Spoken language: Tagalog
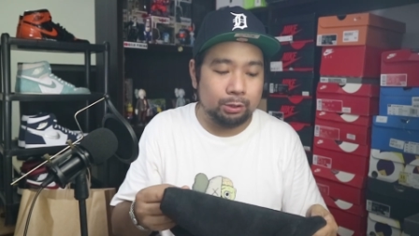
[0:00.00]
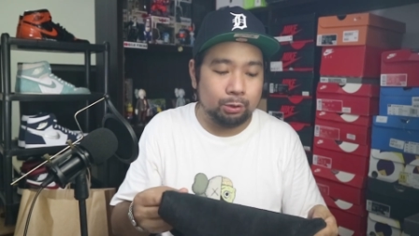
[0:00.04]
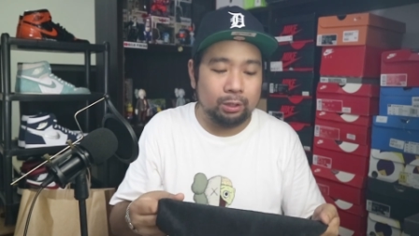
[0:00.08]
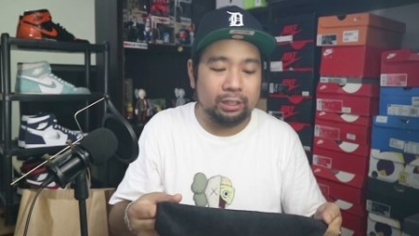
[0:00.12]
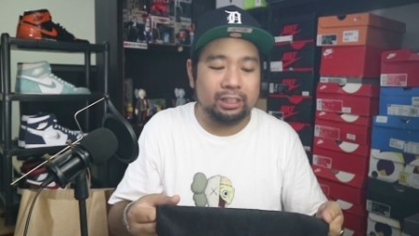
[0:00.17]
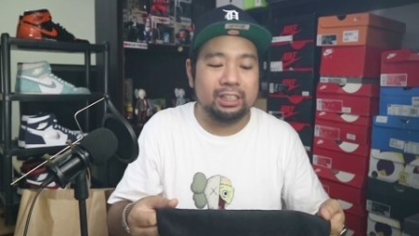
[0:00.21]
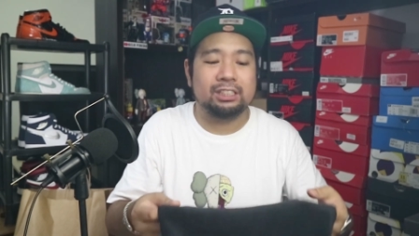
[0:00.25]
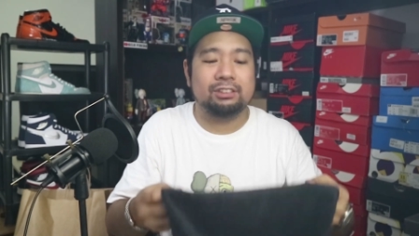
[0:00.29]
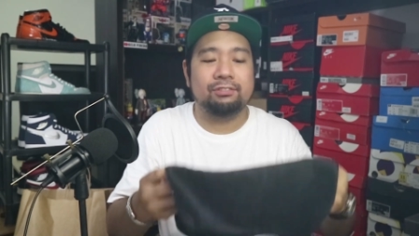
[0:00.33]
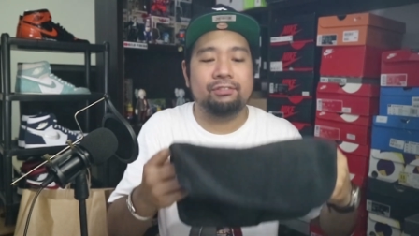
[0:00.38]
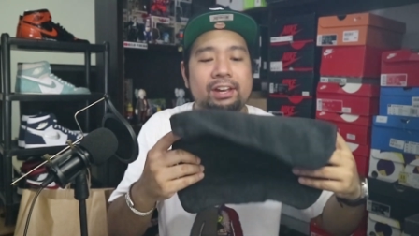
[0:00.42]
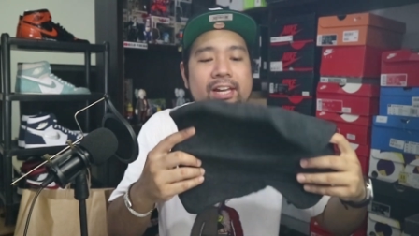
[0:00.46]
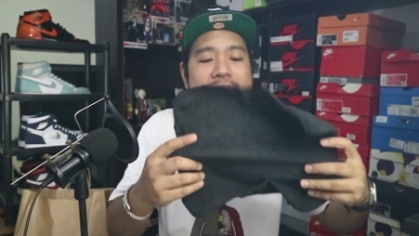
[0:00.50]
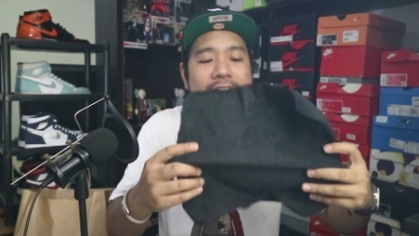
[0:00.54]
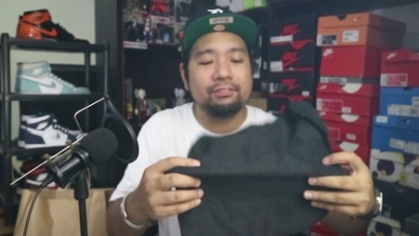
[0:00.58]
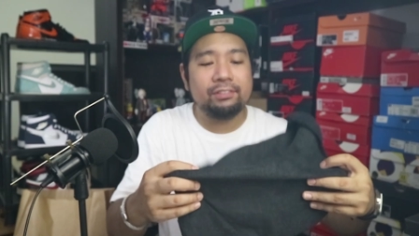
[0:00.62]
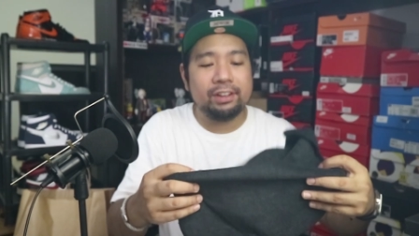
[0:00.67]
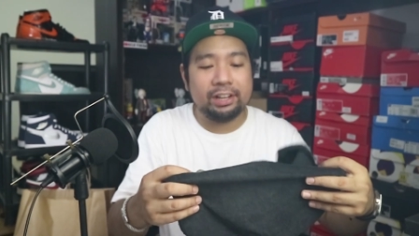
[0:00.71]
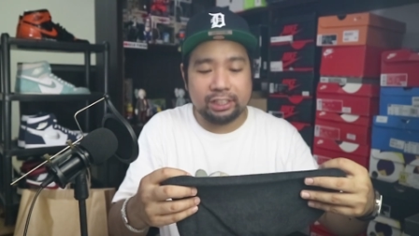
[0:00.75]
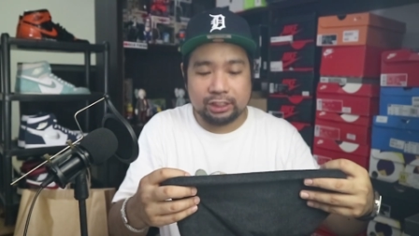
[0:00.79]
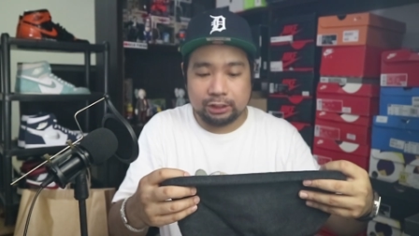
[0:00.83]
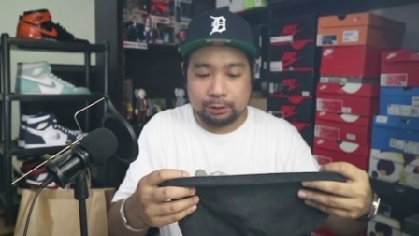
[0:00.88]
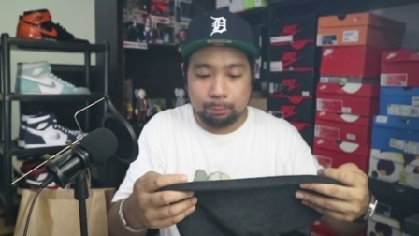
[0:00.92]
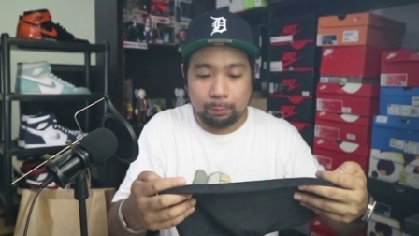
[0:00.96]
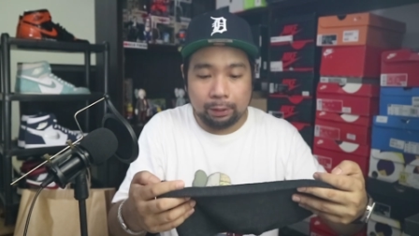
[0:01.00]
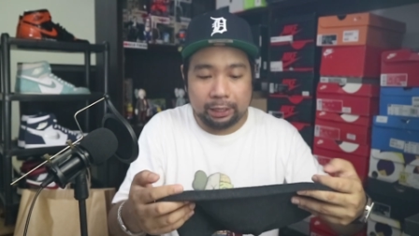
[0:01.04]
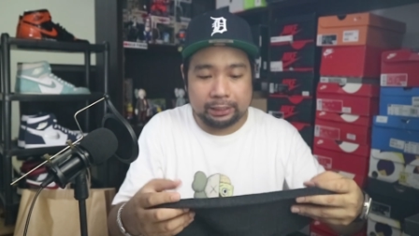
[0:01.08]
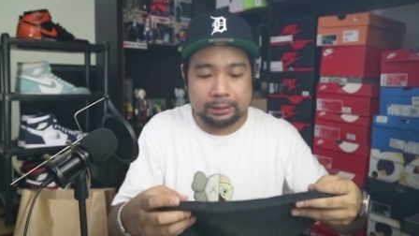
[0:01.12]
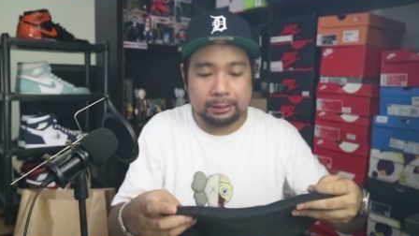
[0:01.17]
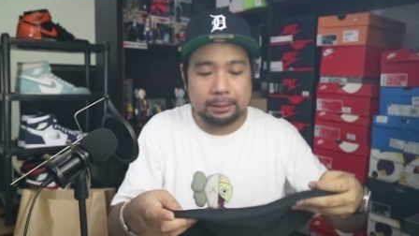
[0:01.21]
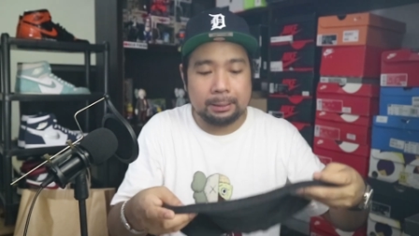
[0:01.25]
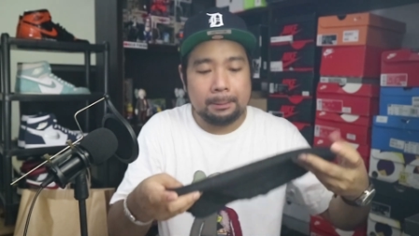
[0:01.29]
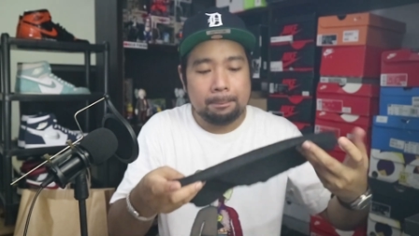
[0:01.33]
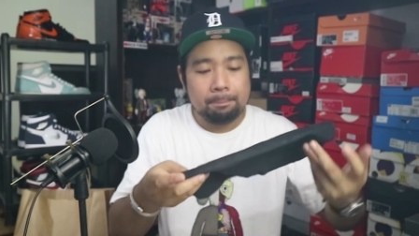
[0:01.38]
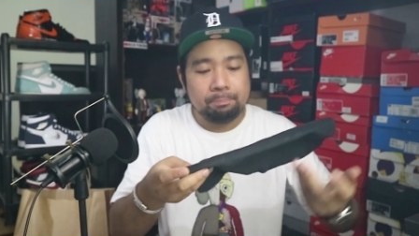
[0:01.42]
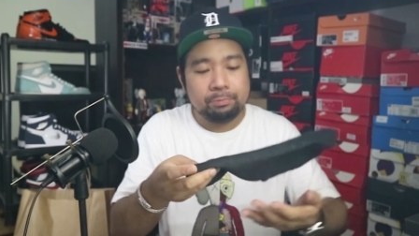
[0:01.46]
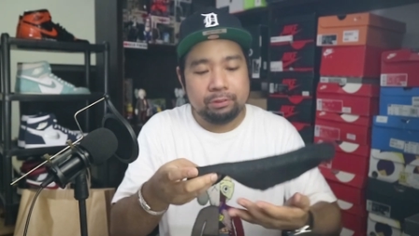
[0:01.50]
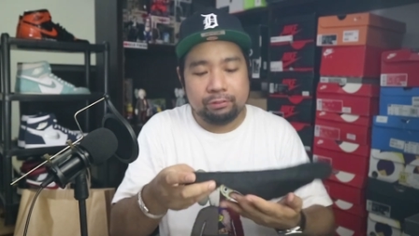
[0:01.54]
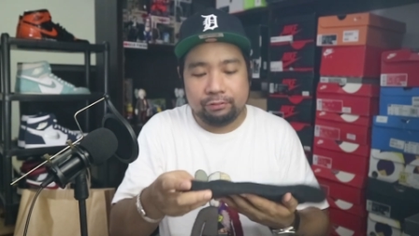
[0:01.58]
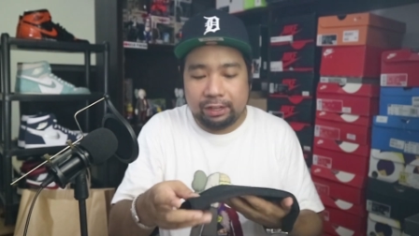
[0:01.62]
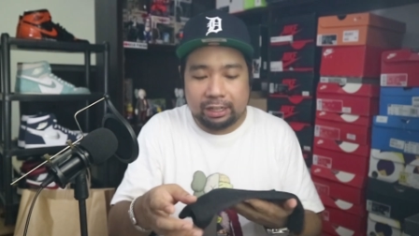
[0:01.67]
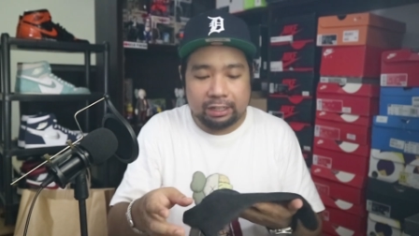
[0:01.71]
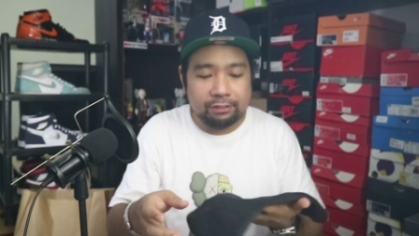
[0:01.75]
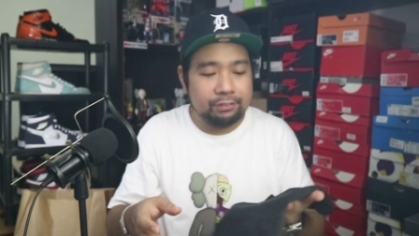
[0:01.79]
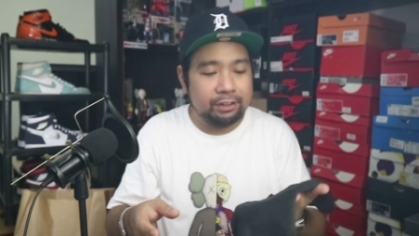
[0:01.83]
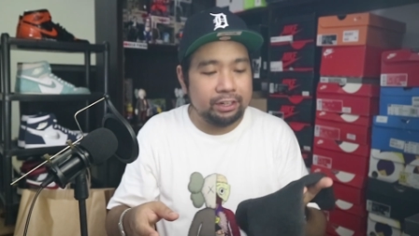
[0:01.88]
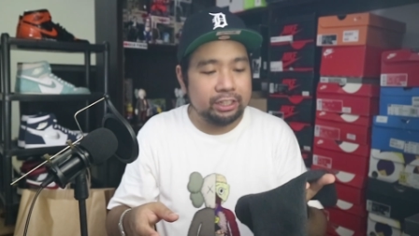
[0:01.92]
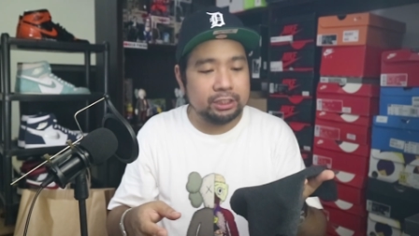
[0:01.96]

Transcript: So, it is very, very smart. Very,